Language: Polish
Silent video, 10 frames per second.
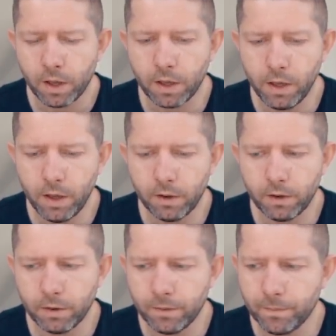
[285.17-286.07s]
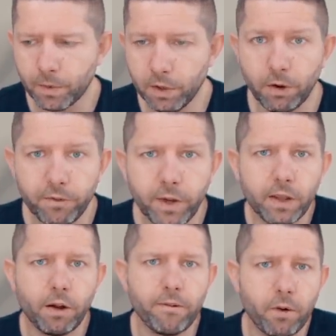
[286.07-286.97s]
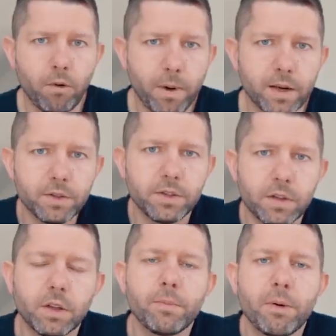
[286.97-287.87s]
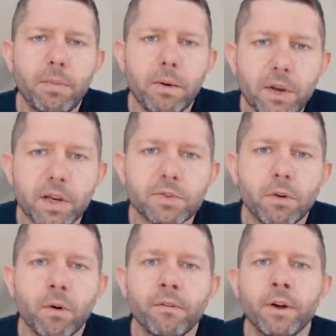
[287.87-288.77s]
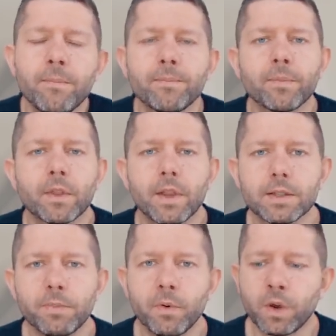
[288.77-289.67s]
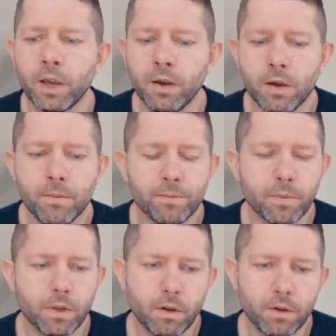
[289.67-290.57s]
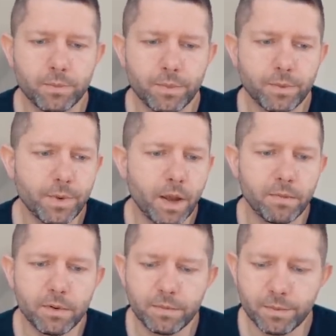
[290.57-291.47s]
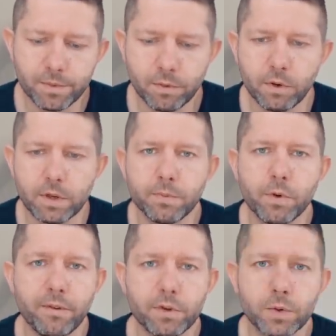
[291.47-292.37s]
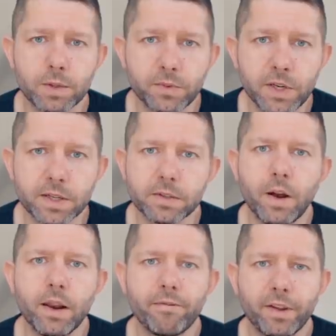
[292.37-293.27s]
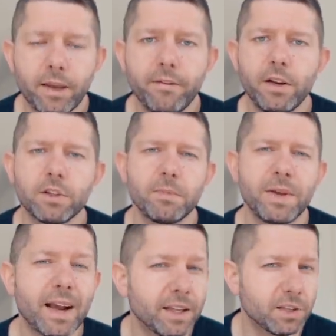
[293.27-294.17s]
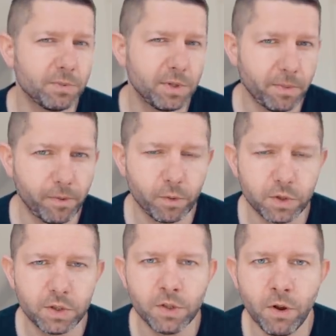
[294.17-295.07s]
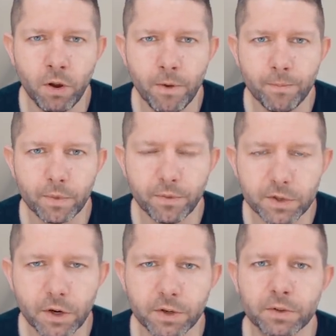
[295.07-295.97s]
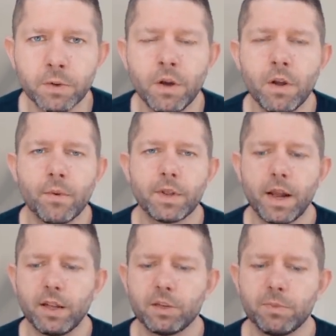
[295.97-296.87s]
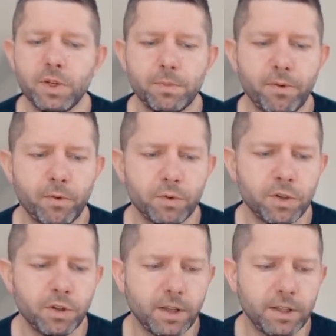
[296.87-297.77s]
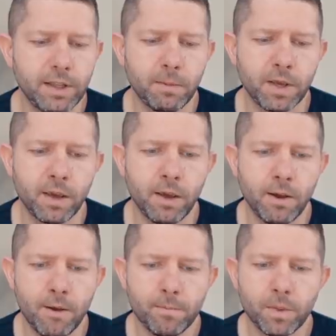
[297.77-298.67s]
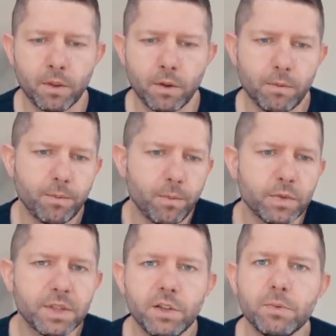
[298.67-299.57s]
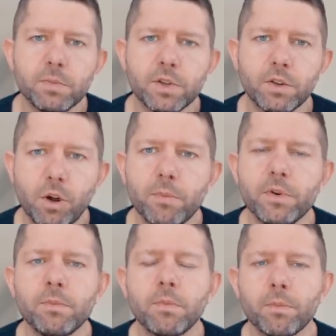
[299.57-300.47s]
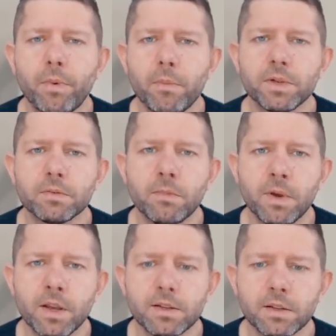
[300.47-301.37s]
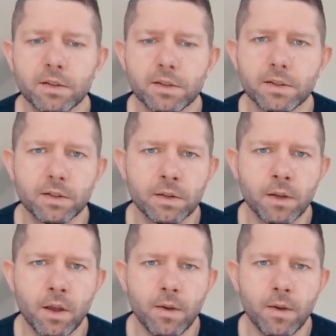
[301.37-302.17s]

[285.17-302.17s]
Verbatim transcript: I, e, i to wygenerowało bardzo istotne problemy cashflowowe dla spółki, jakby z których spółka wyszła zwycięsko, ale w tej chwili, żeby jak najszybciej powrócić do wzrostu, jak najszybciej powrócić do tej dynamiki, no, uznaliśmy, że dobrym pomysłem jest z,